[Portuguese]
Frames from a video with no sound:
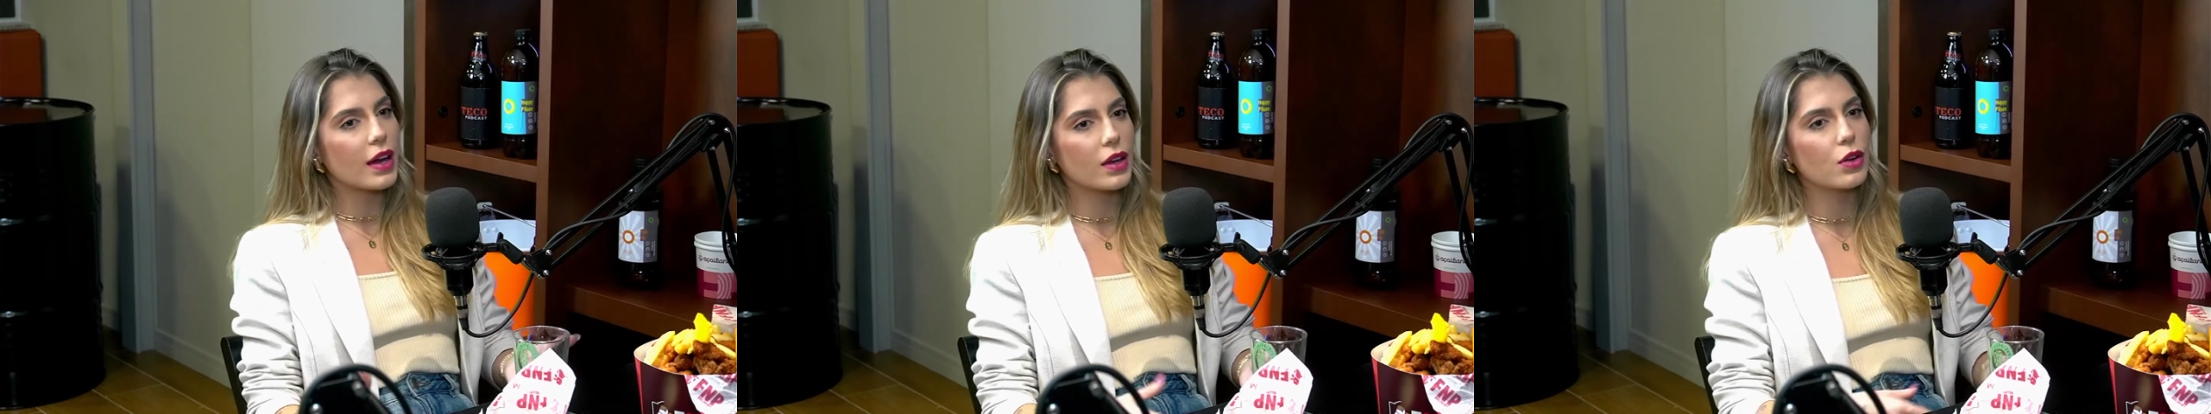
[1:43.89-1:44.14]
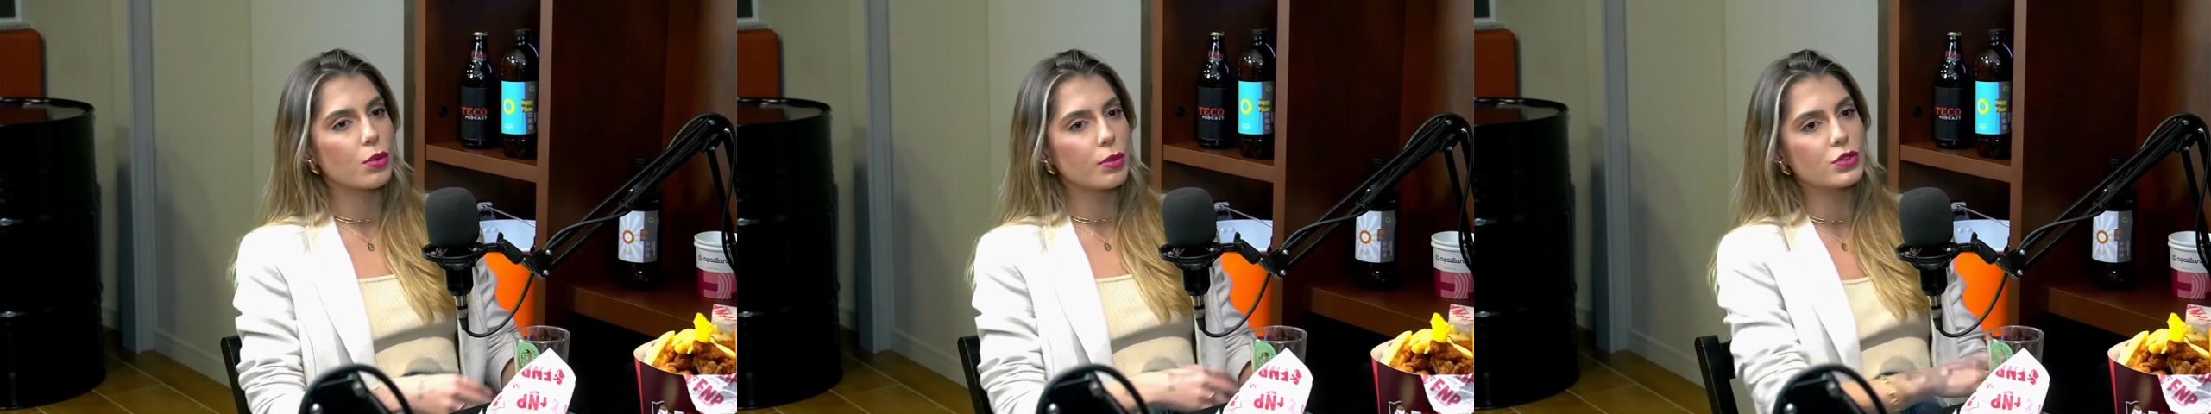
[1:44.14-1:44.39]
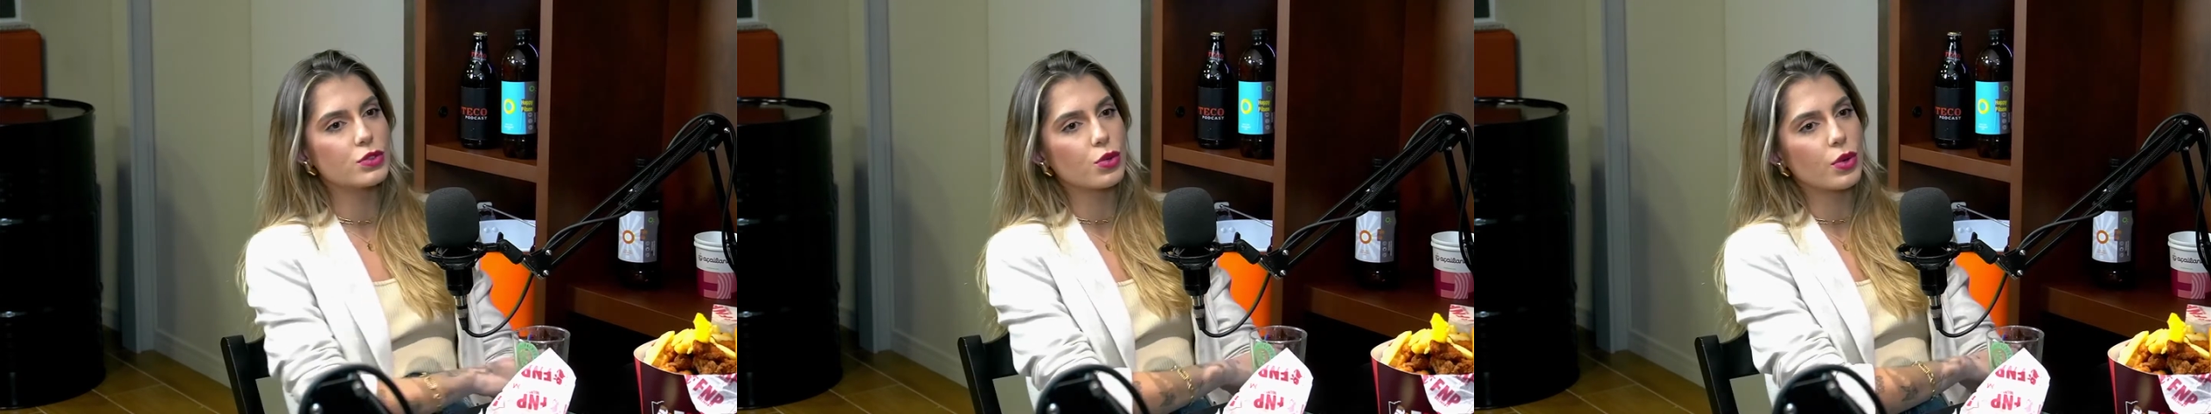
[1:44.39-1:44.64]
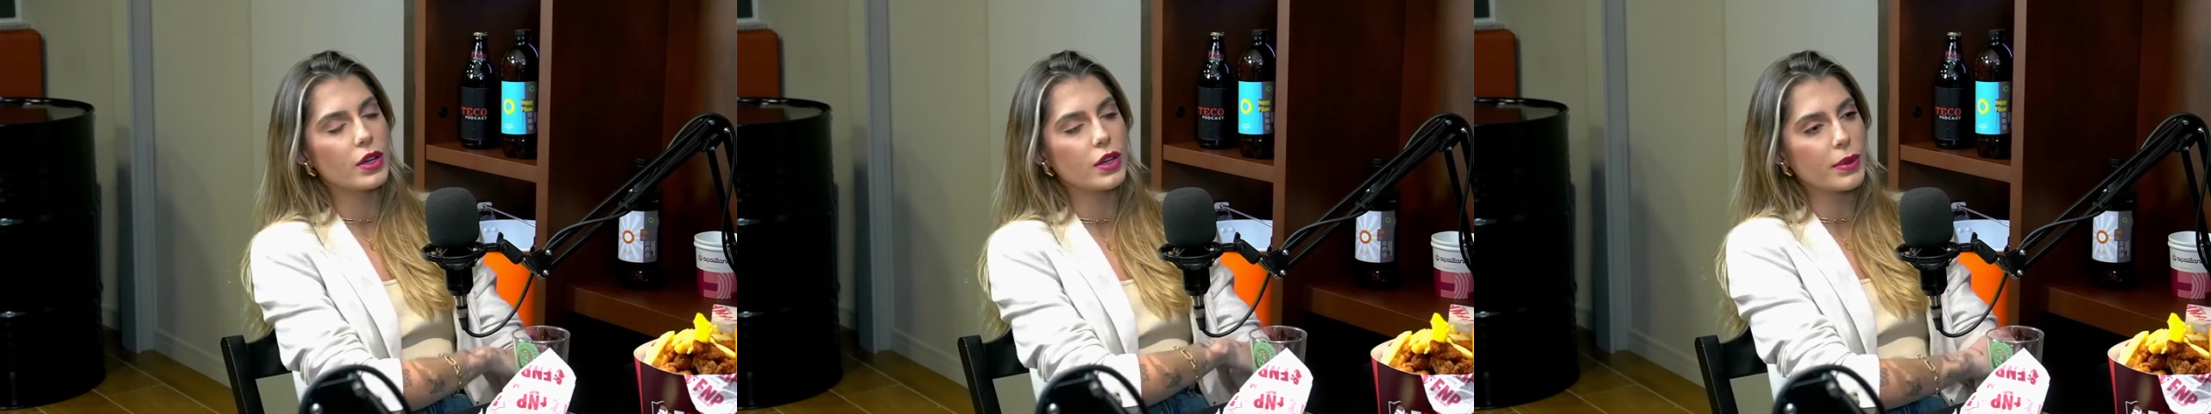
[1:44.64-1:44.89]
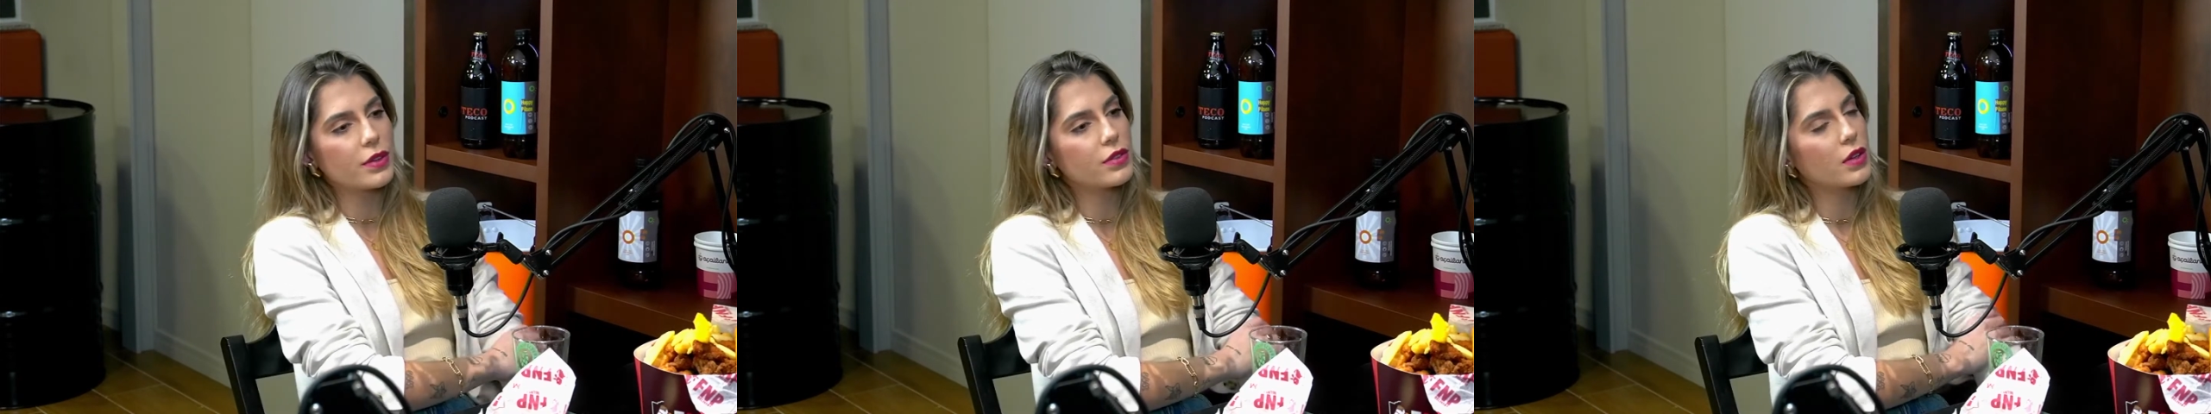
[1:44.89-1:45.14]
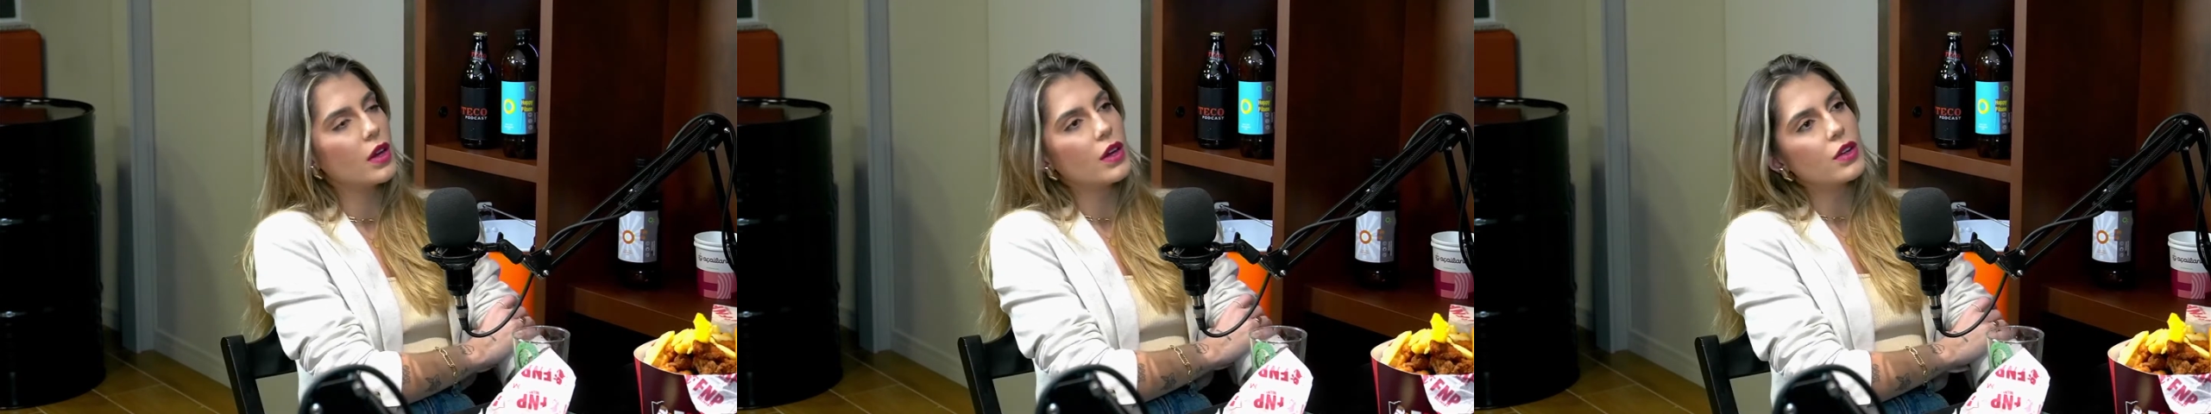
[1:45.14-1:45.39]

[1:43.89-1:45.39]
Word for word: quem eu realmente sou ali, mas